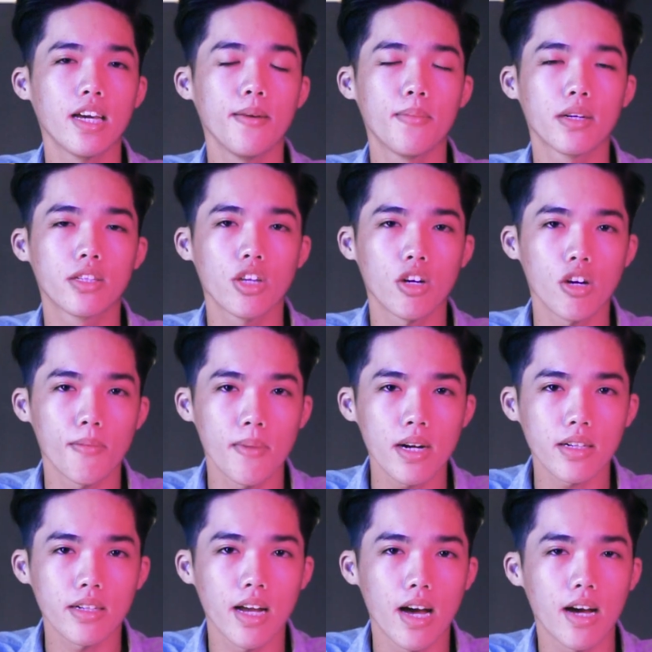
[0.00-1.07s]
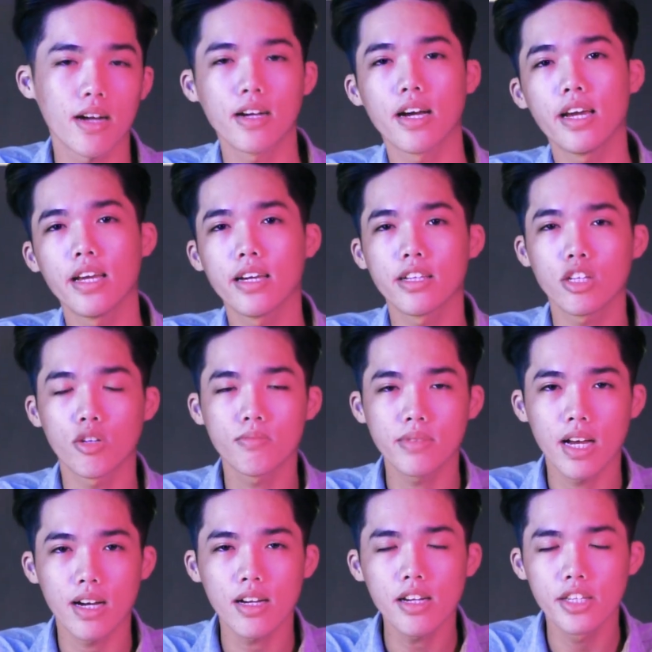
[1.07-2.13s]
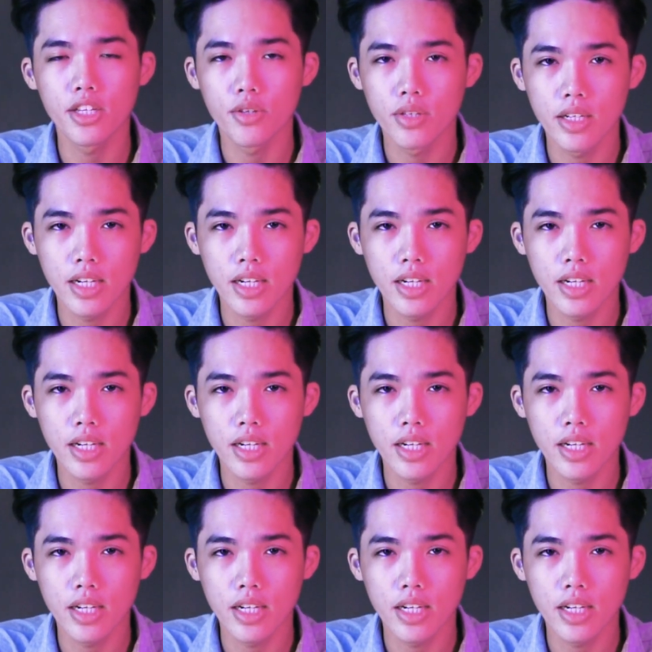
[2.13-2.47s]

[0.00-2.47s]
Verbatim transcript: khi mà cho ra mắt đã gây cho chúng ta rất là nhiều